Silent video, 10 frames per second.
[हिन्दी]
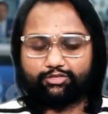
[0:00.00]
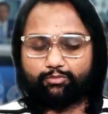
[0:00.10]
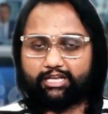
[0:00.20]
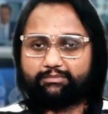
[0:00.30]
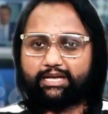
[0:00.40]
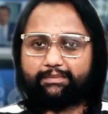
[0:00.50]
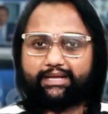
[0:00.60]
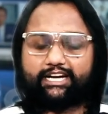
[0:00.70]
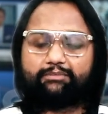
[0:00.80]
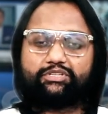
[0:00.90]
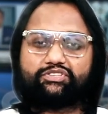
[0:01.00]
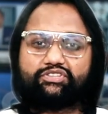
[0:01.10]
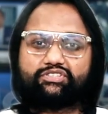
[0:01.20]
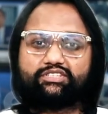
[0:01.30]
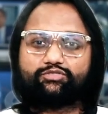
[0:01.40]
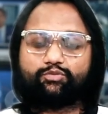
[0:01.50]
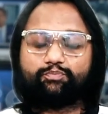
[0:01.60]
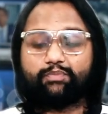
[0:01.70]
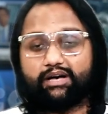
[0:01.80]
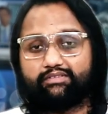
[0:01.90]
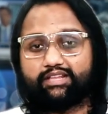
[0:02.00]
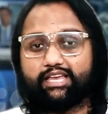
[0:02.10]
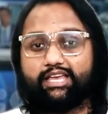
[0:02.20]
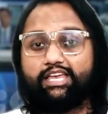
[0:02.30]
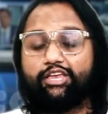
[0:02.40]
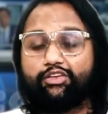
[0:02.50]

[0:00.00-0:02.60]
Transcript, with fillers: तो बाद में आपकी एडमिनिस्ट्रेशन जो पावर है